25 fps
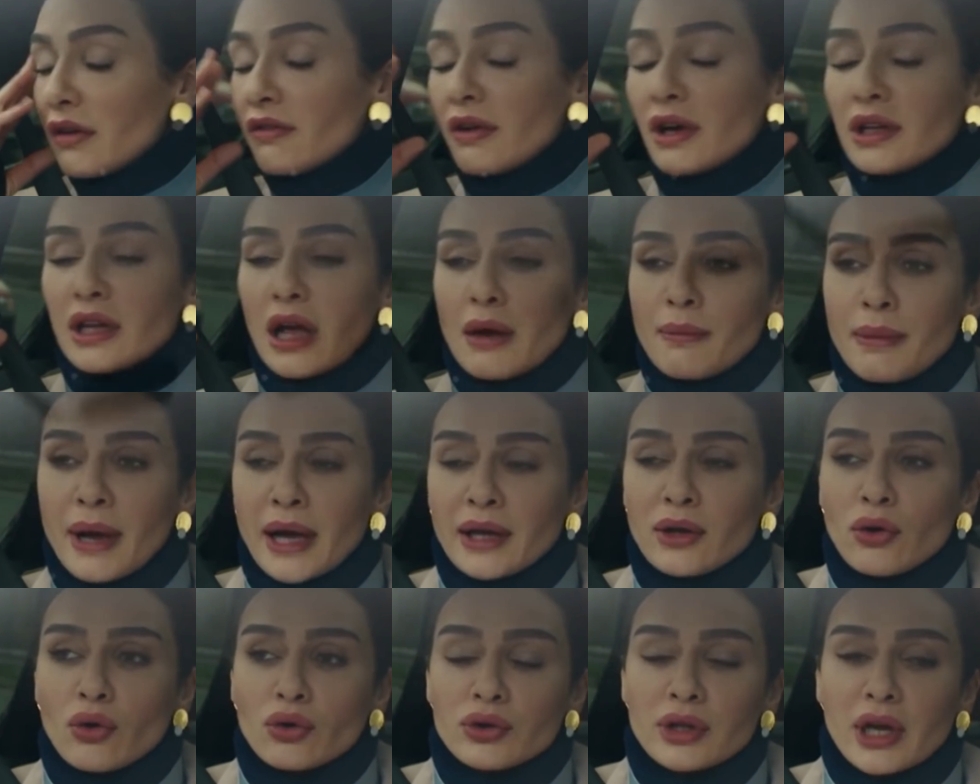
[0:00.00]
Vallahi
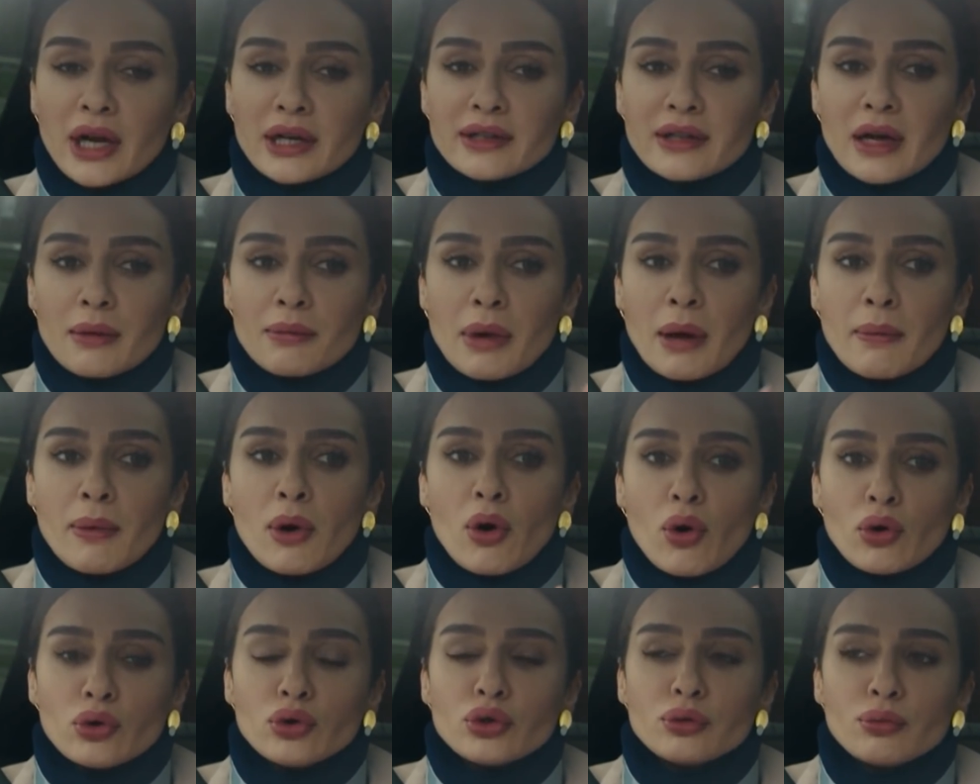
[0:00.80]
ben onlardan baba
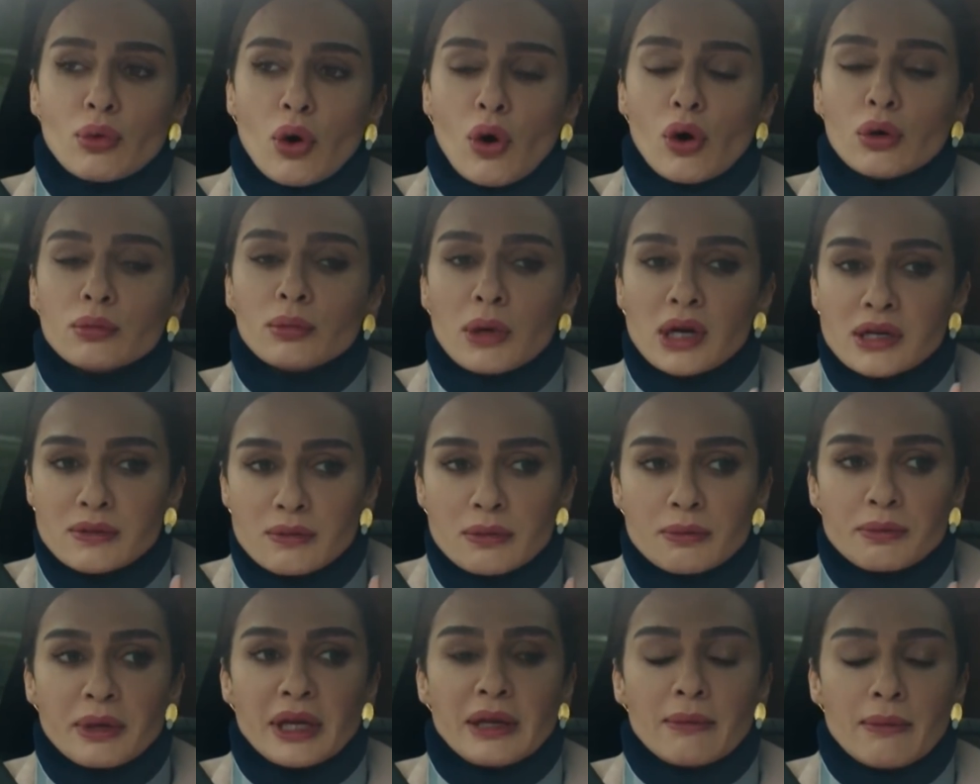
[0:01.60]
olur mu
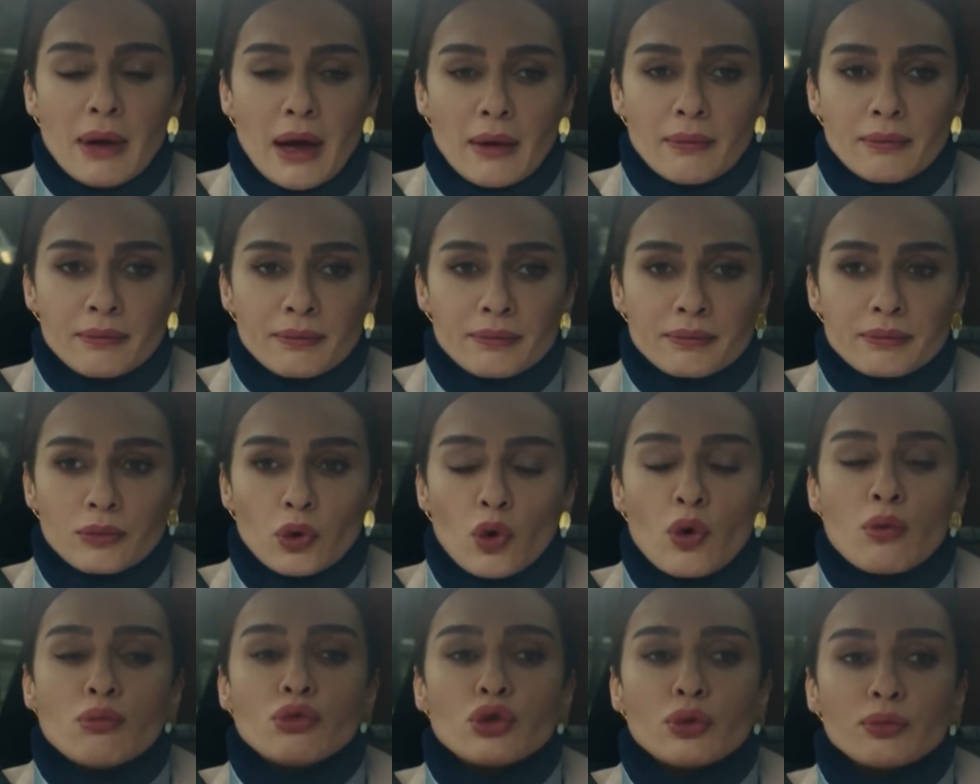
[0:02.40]
olmaz mı bilmem.
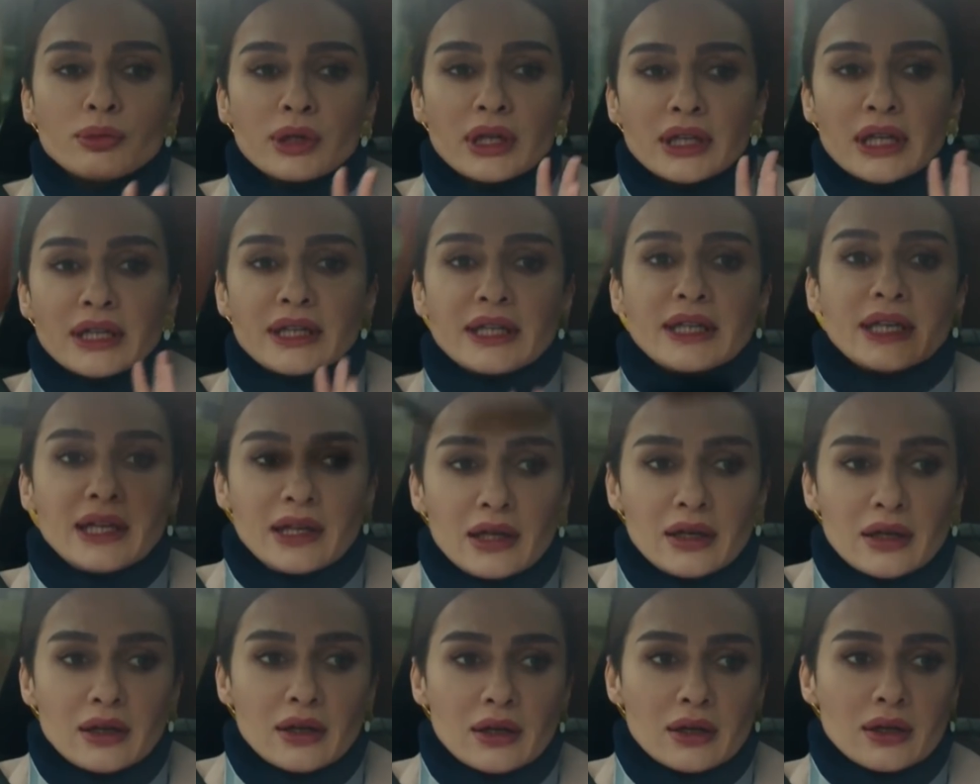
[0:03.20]
Umurumda da değil.
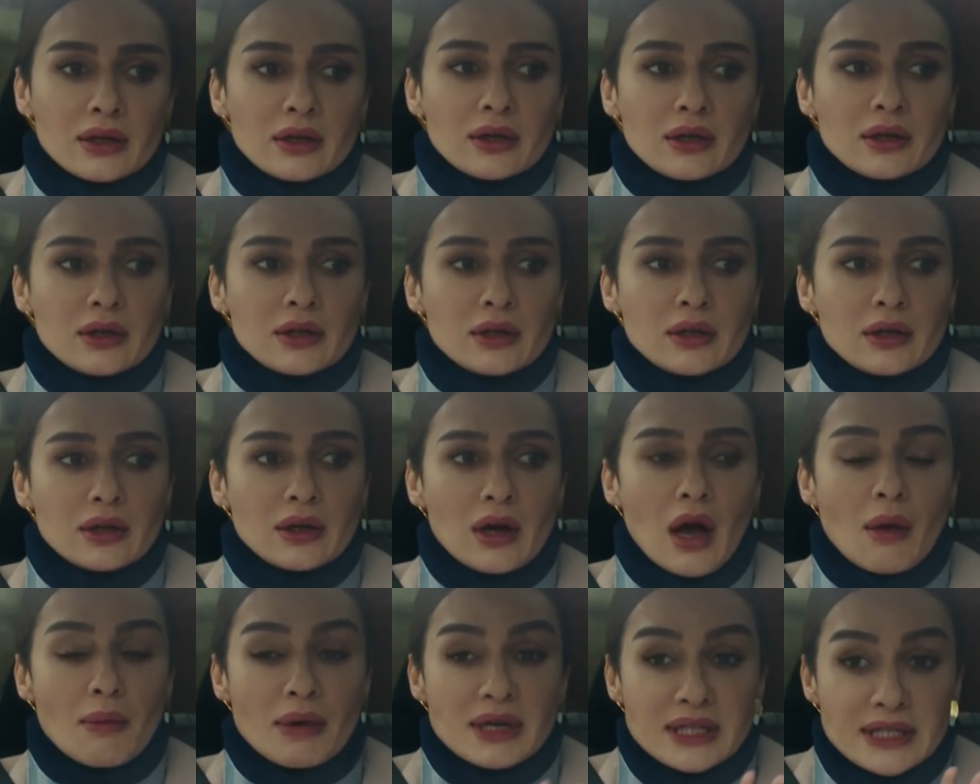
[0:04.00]

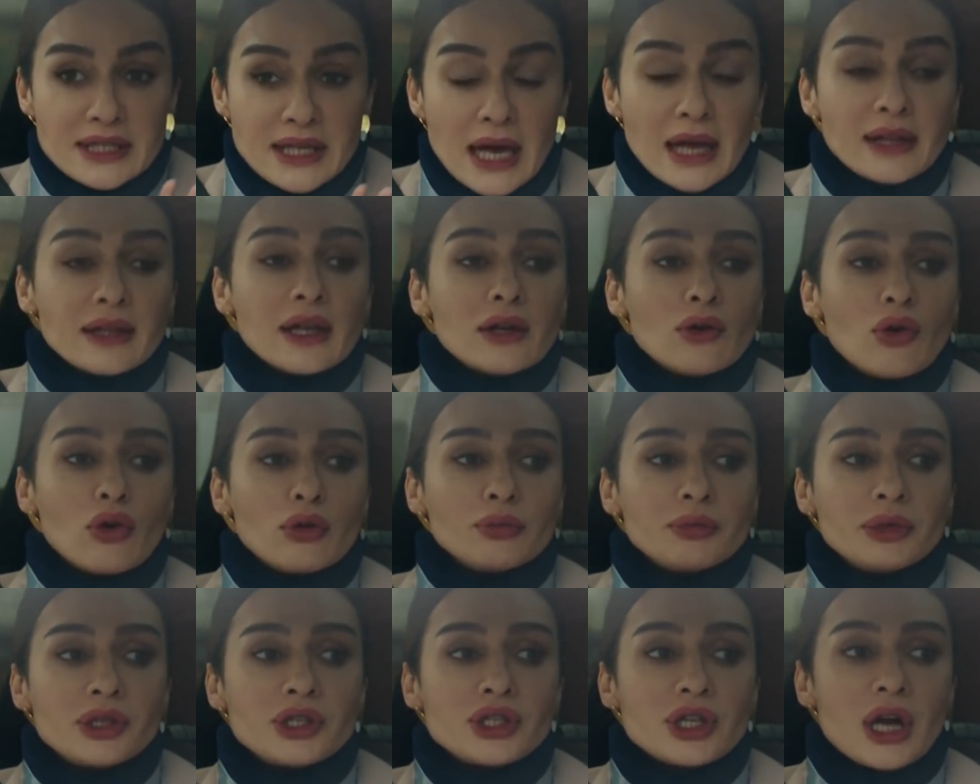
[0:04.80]
Ama senden
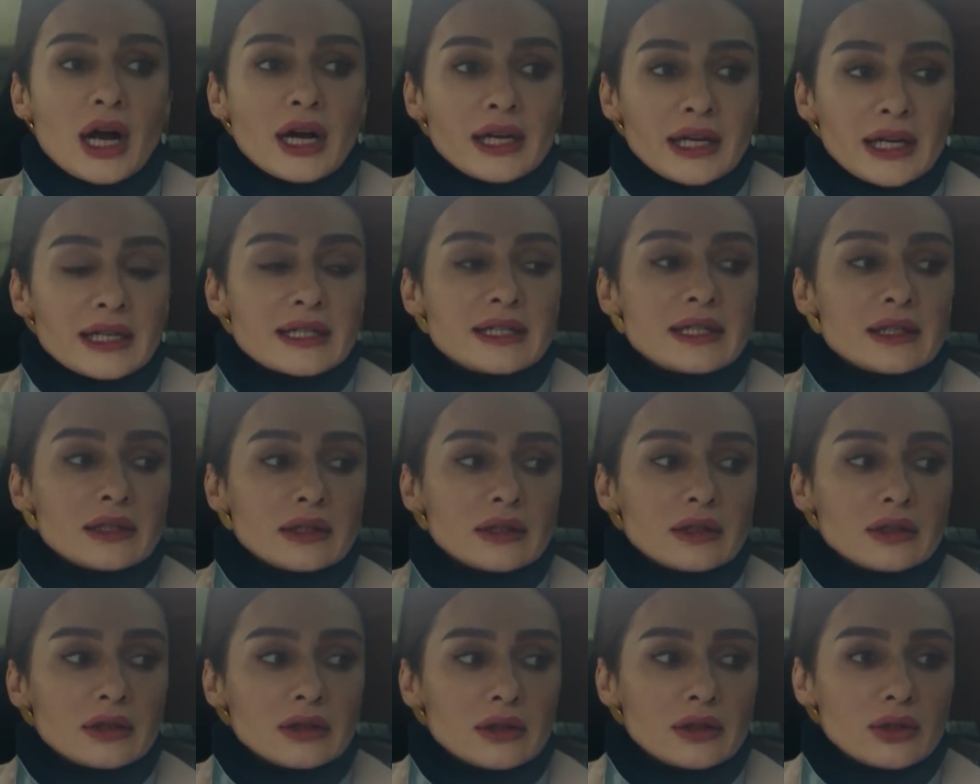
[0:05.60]
olmayacağı kesin.
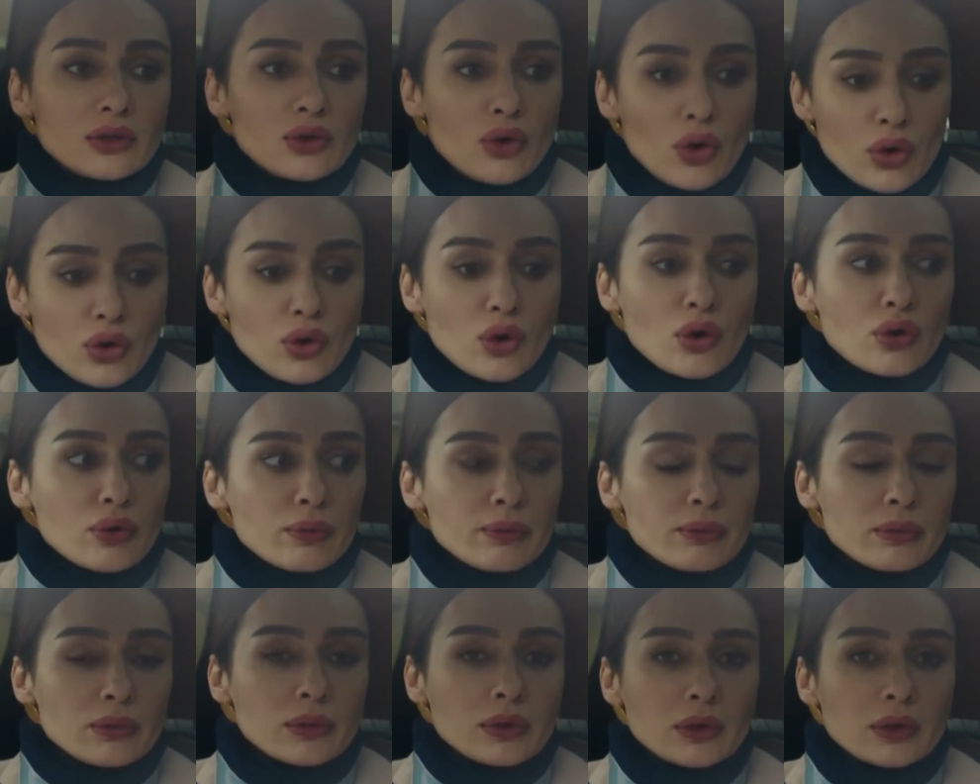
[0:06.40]
Görüyorum.